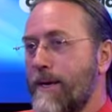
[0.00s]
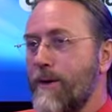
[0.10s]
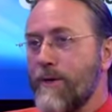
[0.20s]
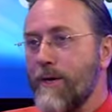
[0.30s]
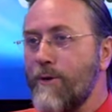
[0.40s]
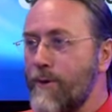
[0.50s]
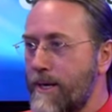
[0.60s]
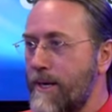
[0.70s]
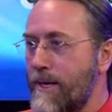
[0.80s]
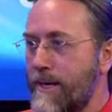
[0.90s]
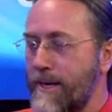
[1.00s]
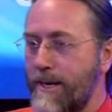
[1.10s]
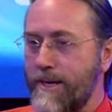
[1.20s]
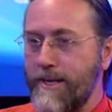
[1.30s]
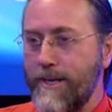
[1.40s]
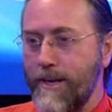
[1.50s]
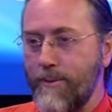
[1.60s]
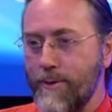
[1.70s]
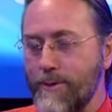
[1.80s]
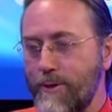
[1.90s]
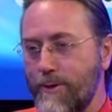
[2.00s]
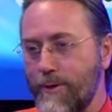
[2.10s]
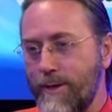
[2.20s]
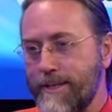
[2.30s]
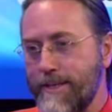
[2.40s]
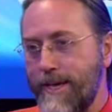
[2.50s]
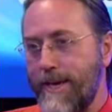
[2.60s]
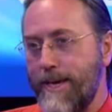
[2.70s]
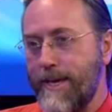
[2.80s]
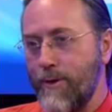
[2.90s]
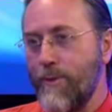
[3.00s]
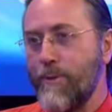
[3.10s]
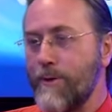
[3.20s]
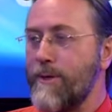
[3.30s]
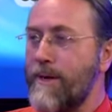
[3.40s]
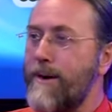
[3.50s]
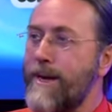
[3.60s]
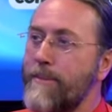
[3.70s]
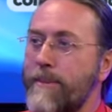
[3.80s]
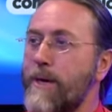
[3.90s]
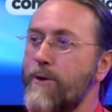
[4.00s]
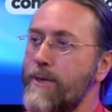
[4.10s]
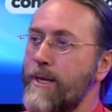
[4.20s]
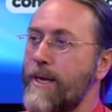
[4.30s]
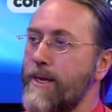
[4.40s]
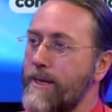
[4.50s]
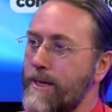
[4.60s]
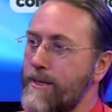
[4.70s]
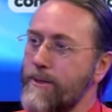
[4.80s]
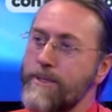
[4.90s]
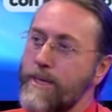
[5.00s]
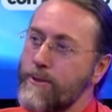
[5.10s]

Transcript: yo tengo una de las reglas que tenemos nosotros es que yo no puedo trabajar en mi continente. Entonces yo